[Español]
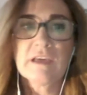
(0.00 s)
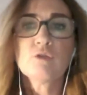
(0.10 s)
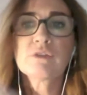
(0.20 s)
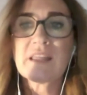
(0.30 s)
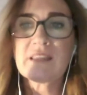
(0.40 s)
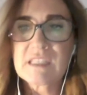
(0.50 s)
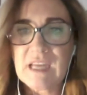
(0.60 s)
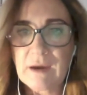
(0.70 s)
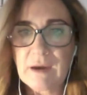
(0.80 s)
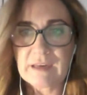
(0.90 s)
Y ustedes
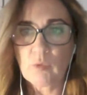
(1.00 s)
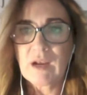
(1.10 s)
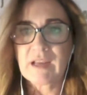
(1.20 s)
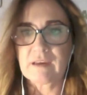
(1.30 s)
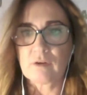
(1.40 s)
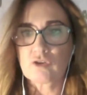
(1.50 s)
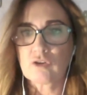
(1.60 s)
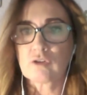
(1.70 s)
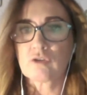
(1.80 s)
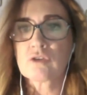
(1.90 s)
saben, igual que
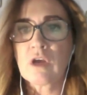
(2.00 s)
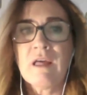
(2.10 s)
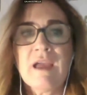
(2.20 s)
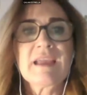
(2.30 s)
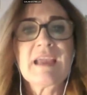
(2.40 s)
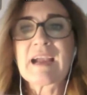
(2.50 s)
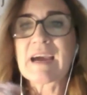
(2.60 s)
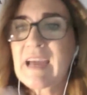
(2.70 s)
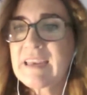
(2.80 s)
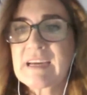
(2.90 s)
nosotros, que
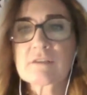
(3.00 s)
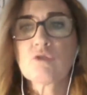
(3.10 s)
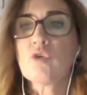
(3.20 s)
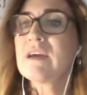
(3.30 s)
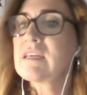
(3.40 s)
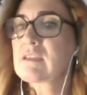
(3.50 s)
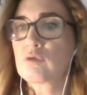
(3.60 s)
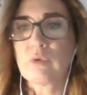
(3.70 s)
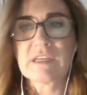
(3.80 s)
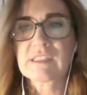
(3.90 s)
Canarias no es
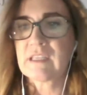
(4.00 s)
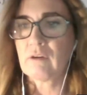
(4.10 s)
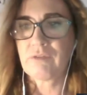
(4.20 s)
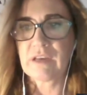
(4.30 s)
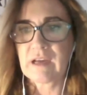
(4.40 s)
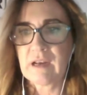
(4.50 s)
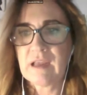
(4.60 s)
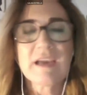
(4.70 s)
su destino final.